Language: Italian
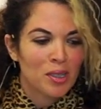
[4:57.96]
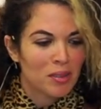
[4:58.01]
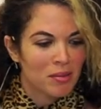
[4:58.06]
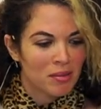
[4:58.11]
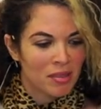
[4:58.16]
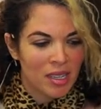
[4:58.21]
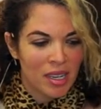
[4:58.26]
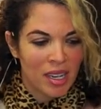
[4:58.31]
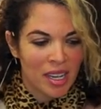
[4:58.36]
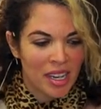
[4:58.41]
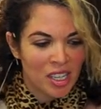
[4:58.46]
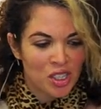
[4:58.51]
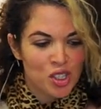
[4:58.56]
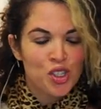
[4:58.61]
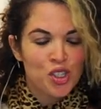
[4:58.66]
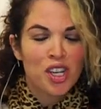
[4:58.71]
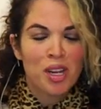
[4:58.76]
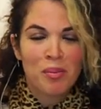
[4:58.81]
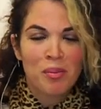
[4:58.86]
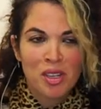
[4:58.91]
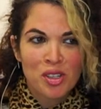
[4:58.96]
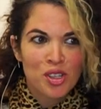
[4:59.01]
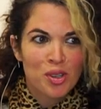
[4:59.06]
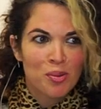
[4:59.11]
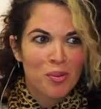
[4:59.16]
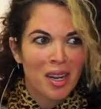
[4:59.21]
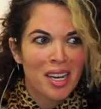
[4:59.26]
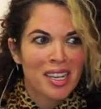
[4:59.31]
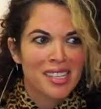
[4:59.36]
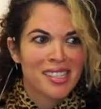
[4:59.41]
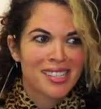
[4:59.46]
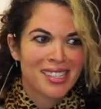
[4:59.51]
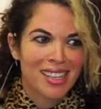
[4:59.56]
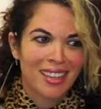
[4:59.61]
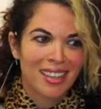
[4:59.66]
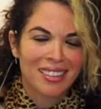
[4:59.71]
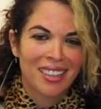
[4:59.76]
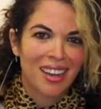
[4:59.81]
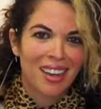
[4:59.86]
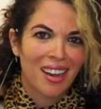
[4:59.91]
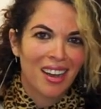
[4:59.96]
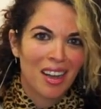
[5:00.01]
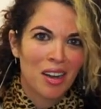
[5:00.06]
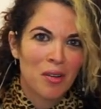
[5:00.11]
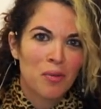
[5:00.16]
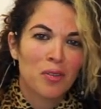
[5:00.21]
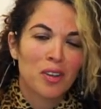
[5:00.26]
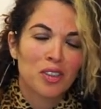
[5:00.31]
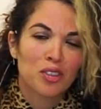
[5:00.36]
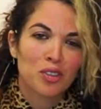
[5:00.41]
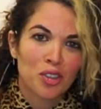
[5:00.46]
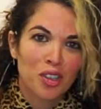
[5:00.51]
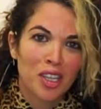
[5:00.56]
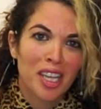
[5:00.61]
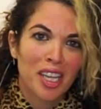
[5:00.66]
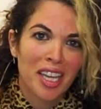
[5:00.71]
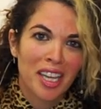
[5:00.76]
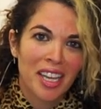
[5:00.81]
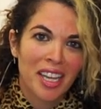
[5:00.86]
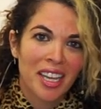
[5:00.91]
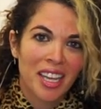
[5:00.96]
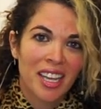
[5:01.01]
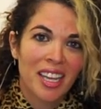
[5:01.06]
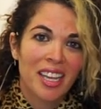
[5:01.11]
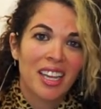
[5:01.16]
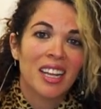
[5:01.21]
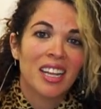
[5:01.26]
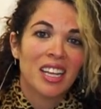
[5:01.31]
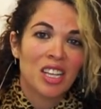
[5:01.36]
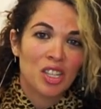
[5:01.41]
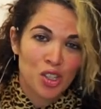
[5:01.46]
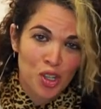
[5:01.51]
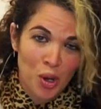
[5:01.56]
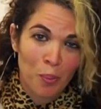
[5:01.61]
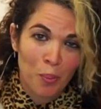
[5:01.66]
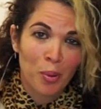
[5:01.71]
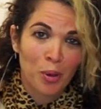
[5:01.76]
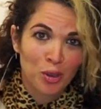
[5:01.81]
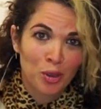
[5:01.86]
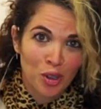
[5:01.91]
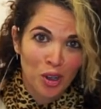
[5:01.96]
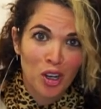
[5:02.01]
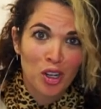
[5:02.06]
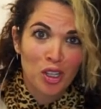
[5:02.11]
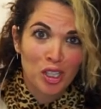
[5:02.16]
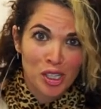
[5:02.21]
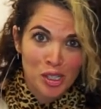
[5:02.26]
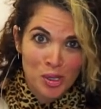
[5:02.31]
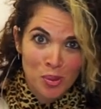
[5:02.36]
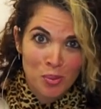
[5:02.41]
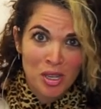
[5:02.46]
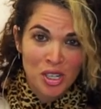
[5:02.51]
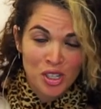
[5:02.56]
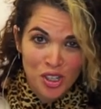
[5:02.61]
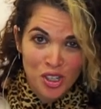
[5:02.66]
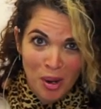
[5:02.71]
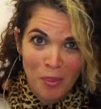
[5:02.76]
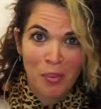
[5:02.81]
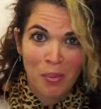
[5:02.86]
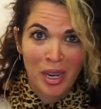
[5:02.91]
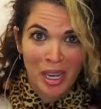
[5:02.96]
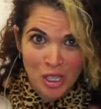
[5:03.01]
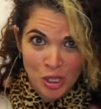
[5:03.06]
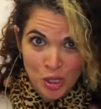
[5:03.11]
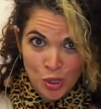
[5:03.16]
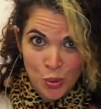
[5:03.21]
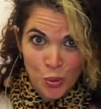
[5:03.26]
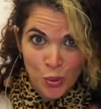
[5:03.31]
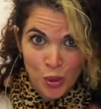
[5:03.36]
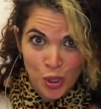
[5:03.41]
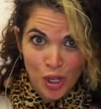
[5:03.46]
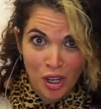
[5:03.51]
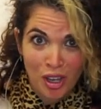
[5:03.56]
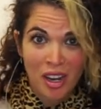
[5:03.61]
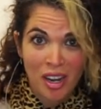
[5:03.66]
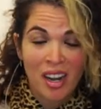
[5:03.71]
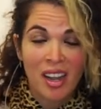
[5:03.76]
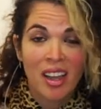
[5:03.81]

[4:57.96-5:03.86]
la ragione principale è stata il fatto che c'è un protocollo di Super Jump che è Junior,